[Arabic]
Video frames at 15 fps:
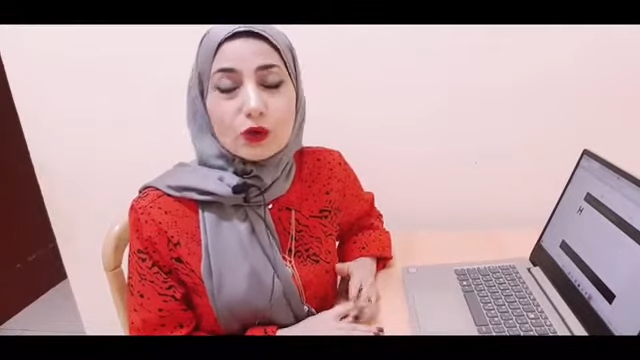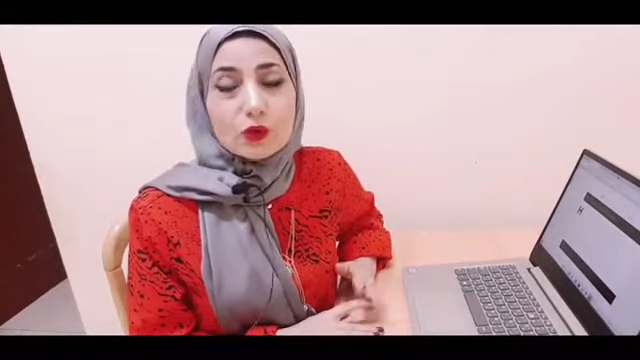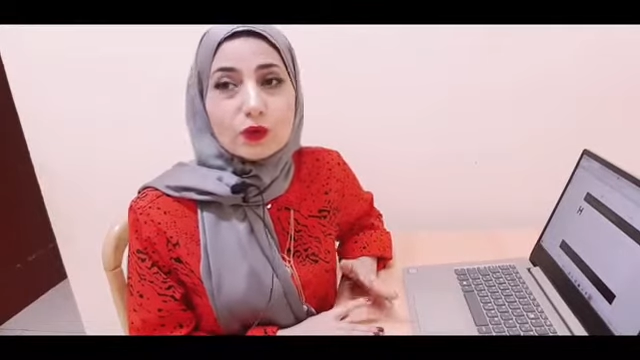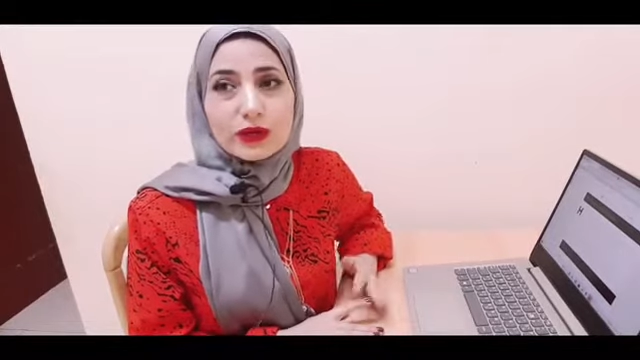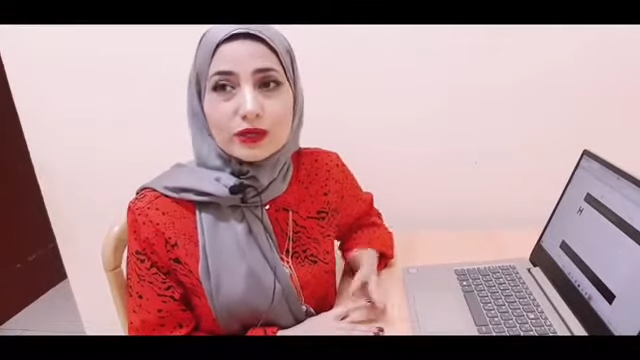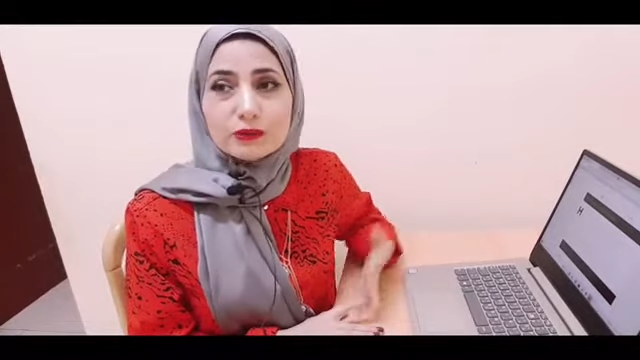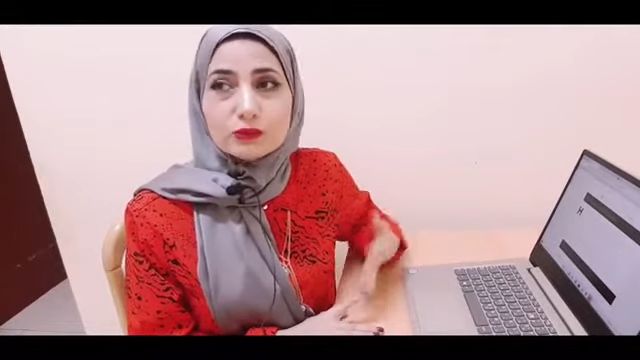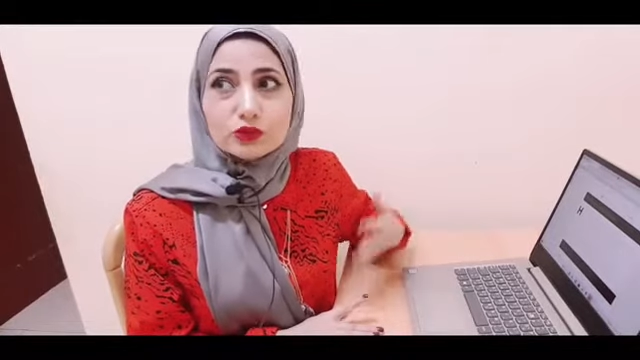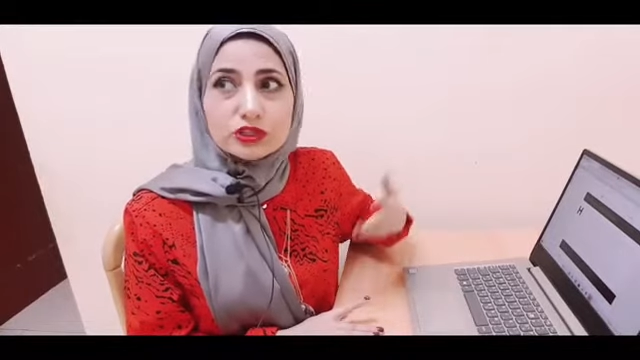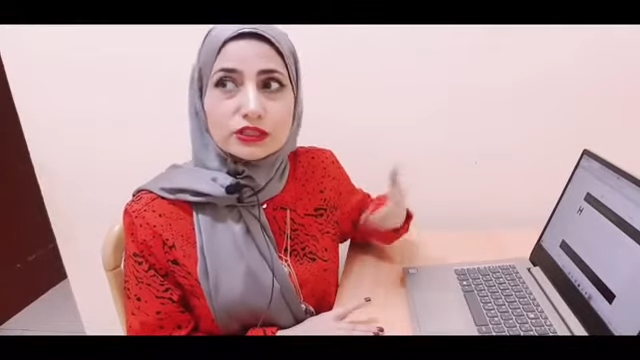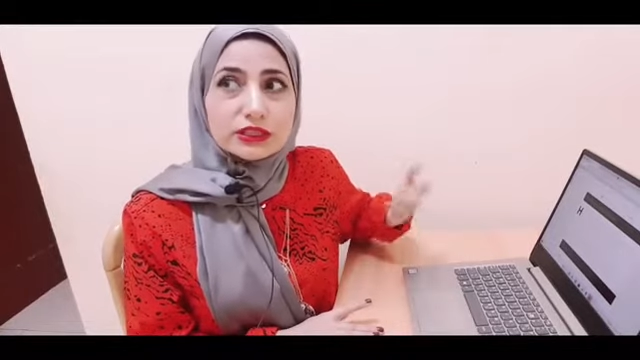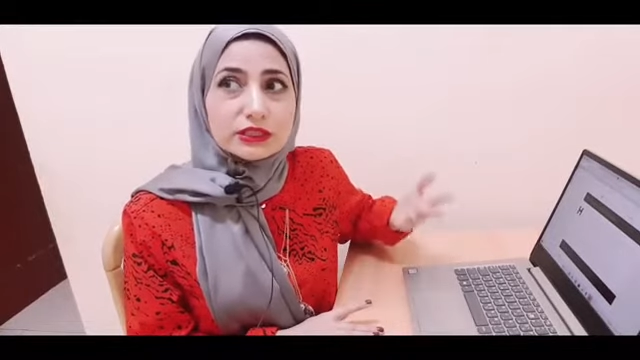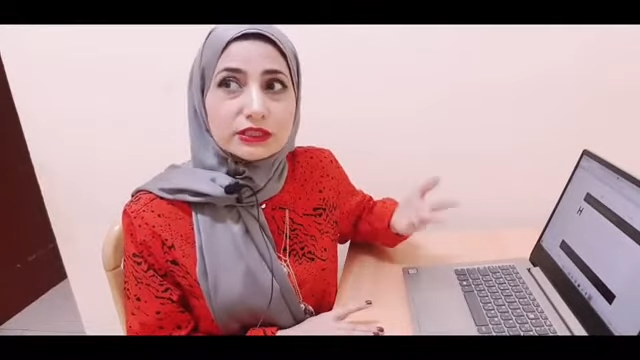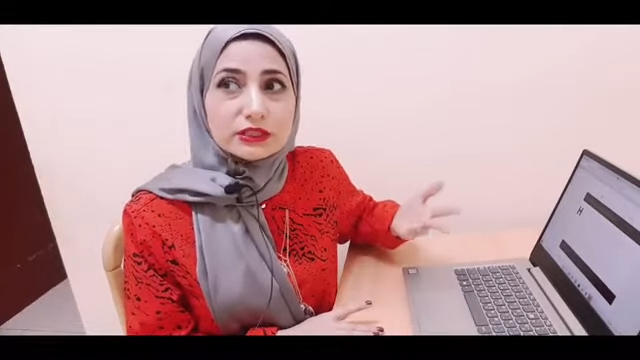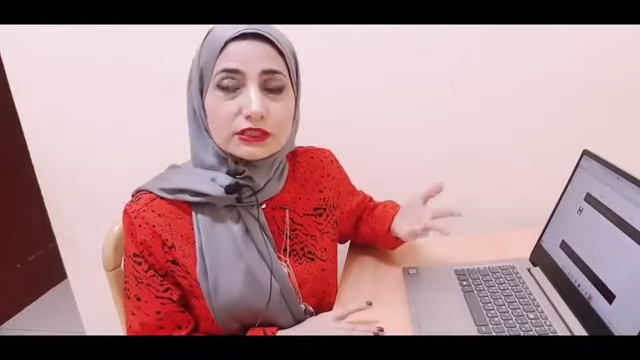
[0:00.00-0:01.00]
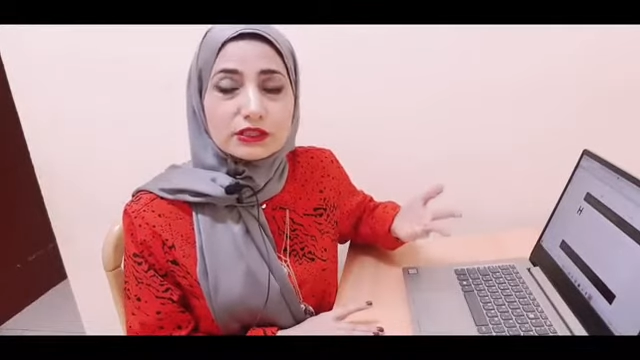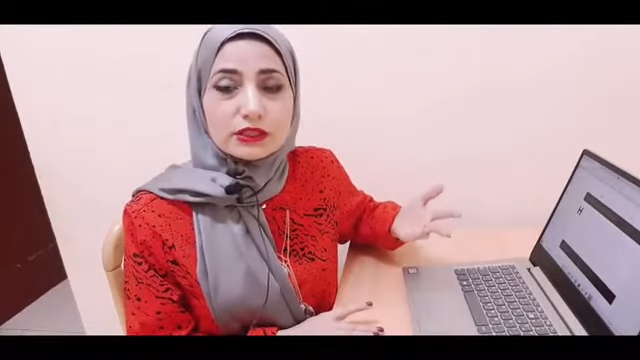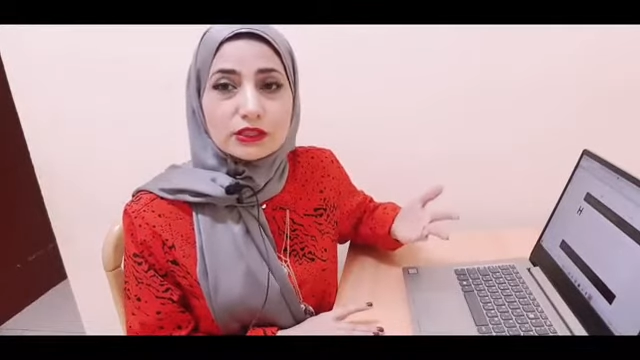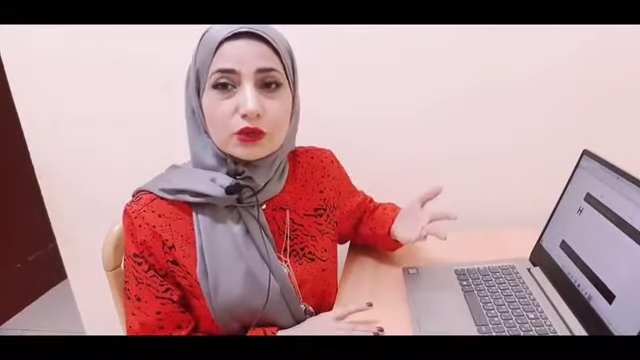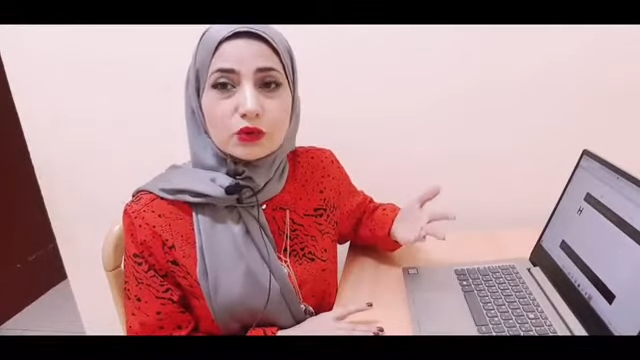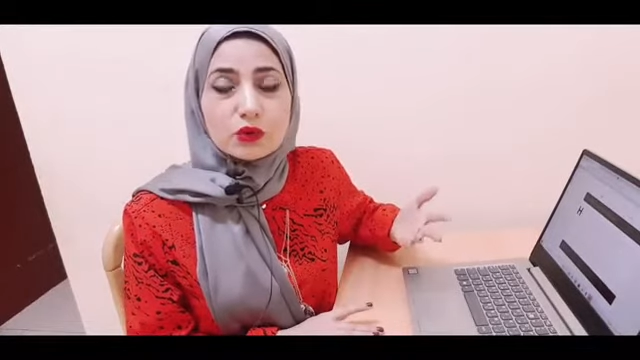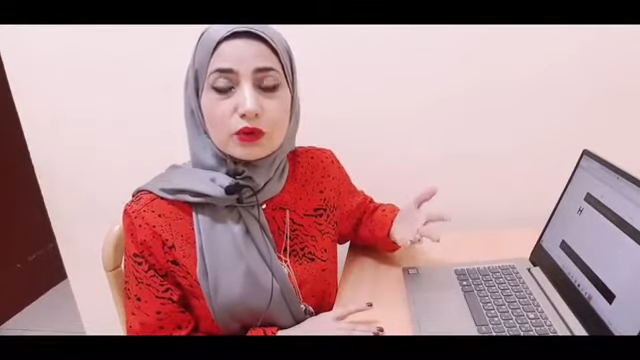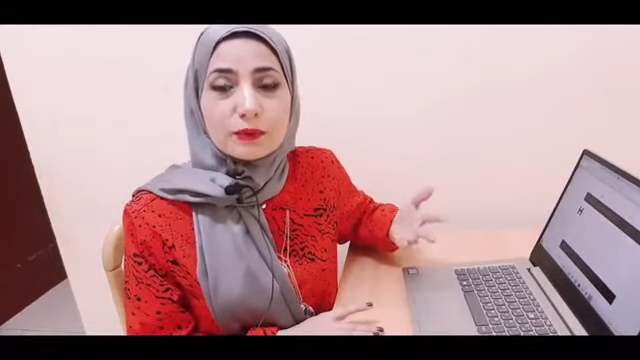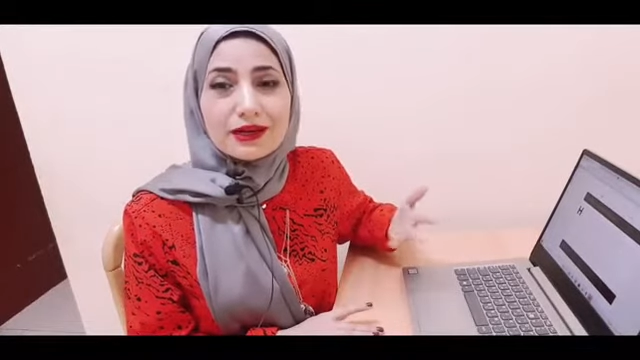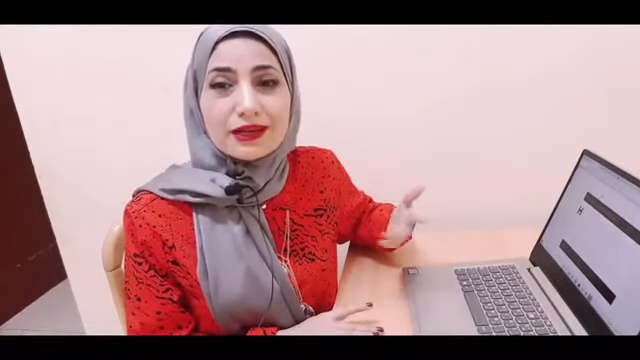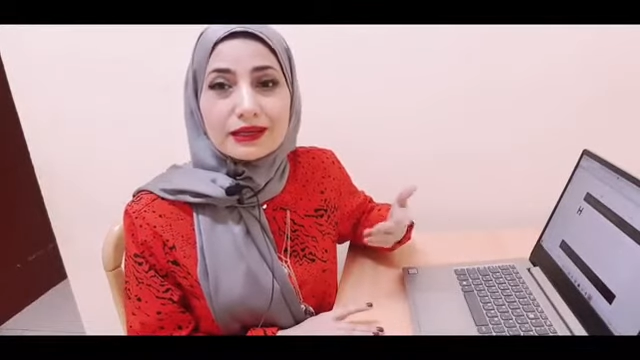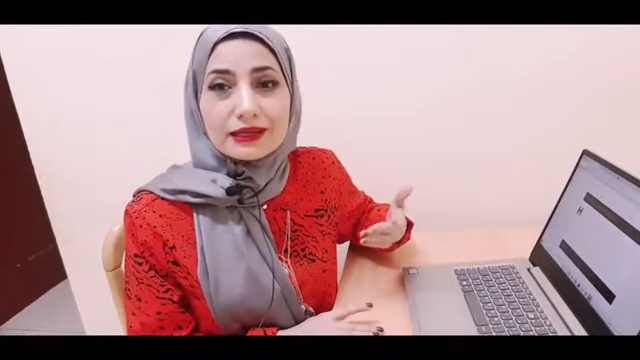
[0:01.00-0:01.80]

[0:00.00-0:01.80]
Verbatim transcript: هو المدير اللي هو ما له